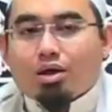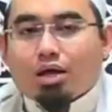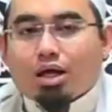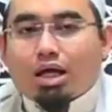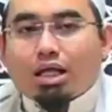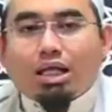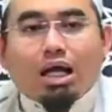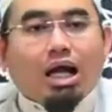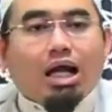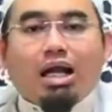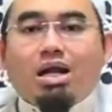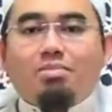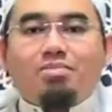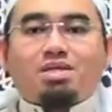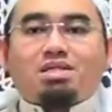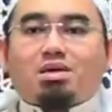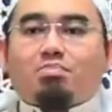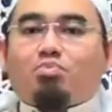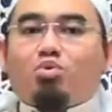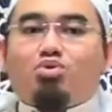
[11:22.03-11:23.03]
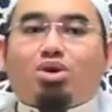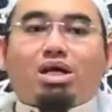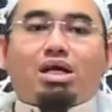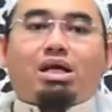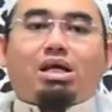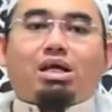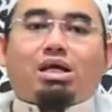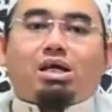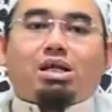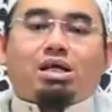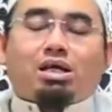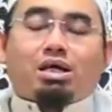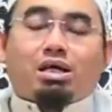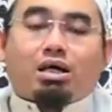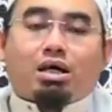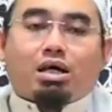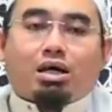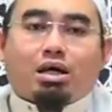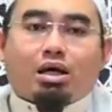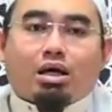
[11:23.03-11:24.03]
Kita kan bisa pungkiri ini.
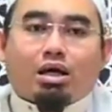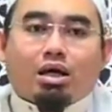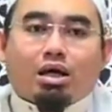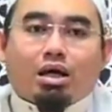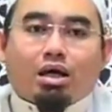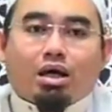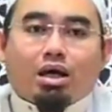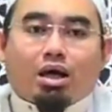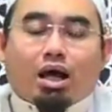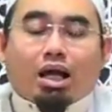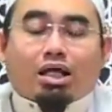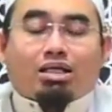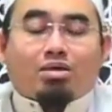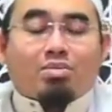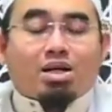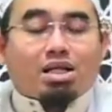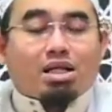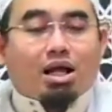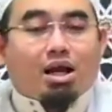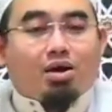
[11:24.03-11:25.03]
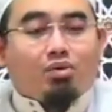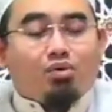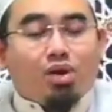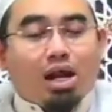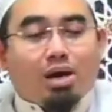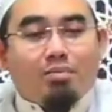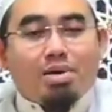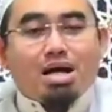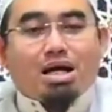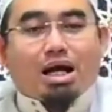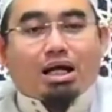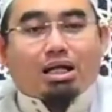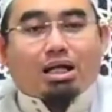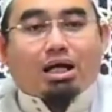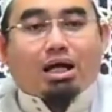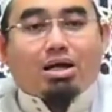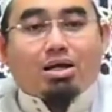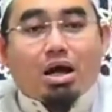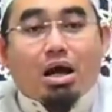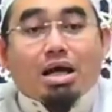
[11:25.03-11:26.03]
Karena sementara ulama
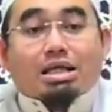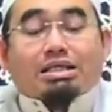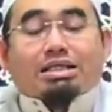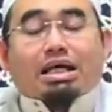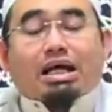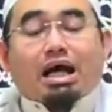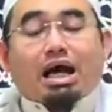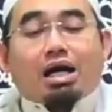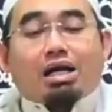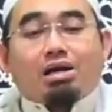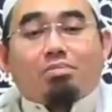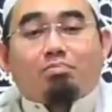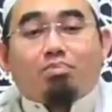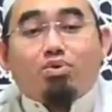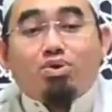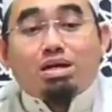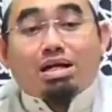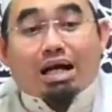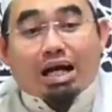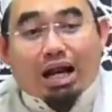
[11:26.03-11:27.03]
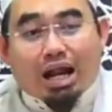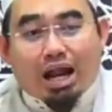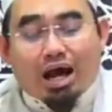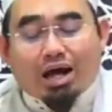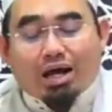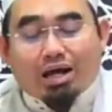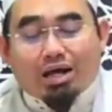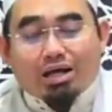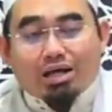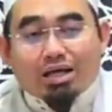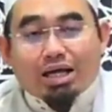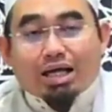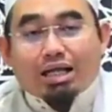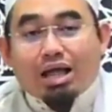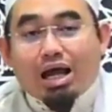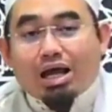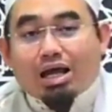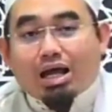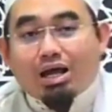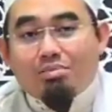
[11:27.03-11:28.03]
katakan sekalipun kelak
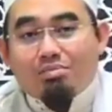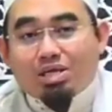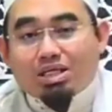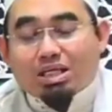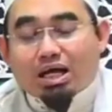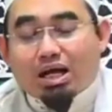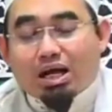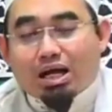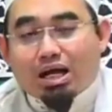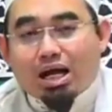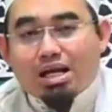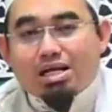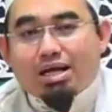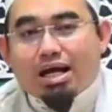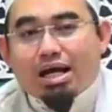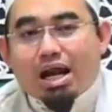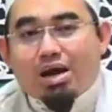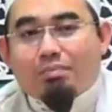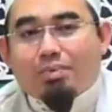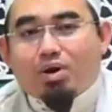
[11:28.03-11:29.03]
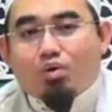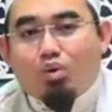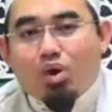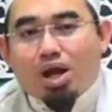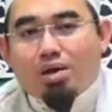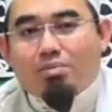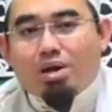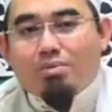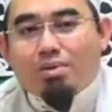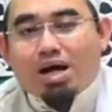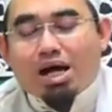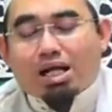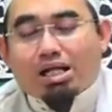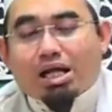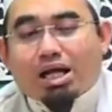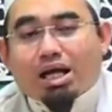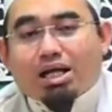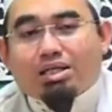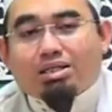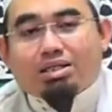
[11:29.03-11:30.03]
kita akan bicarakan kenapa ulama
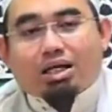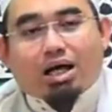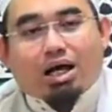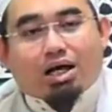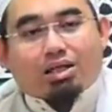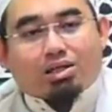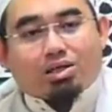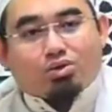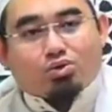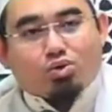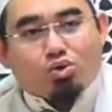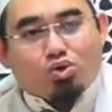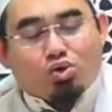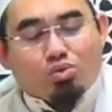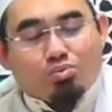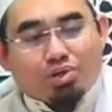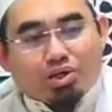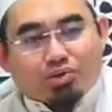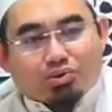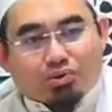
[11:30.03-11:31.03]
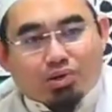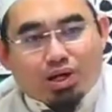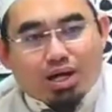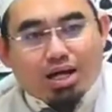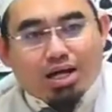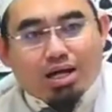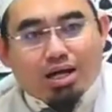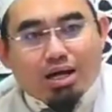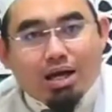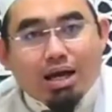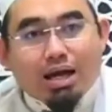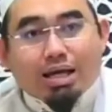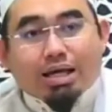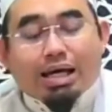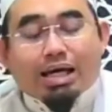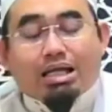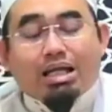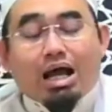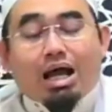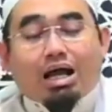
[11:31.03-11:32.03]
mengatakan zakat itu hukumnya sunnah.
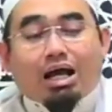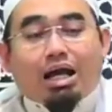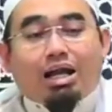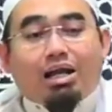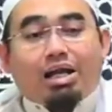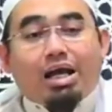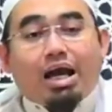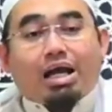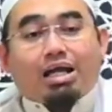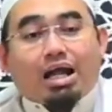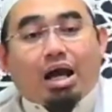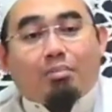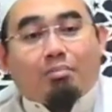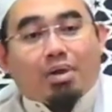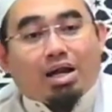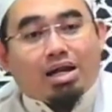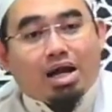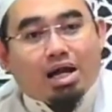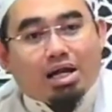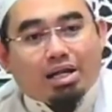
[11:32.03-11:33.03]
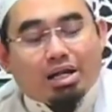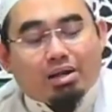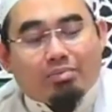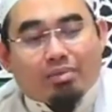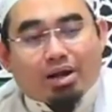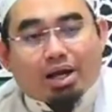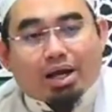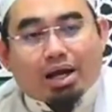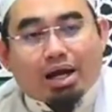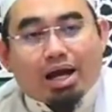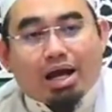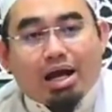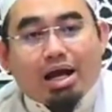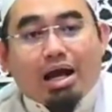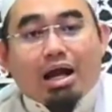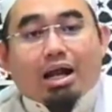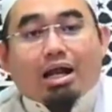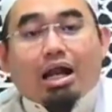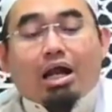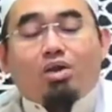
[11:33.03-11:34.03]
Kita akan lihat apa dalil mereka.
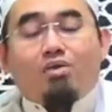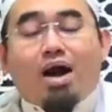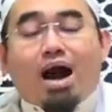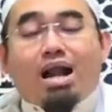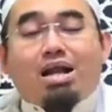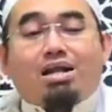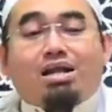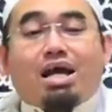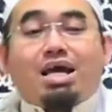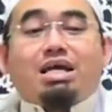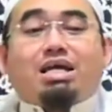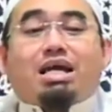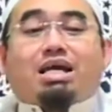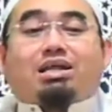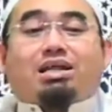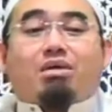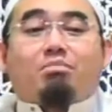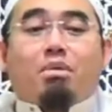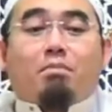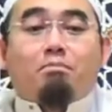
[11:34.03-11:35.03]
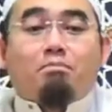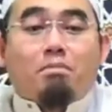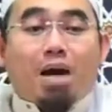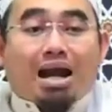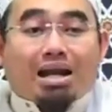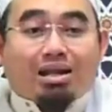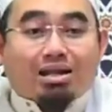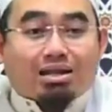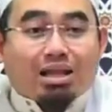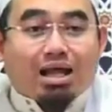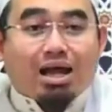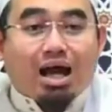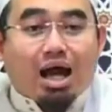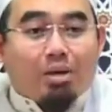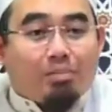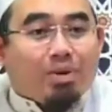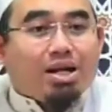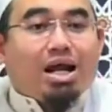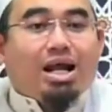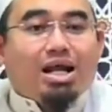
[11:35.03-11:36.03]
Lalu andai kita membantah
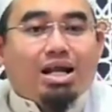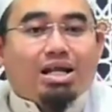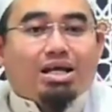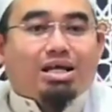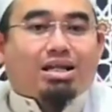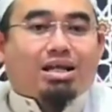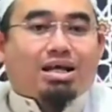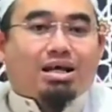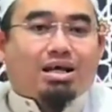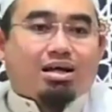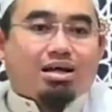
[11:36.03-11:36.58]
apa dalil kita.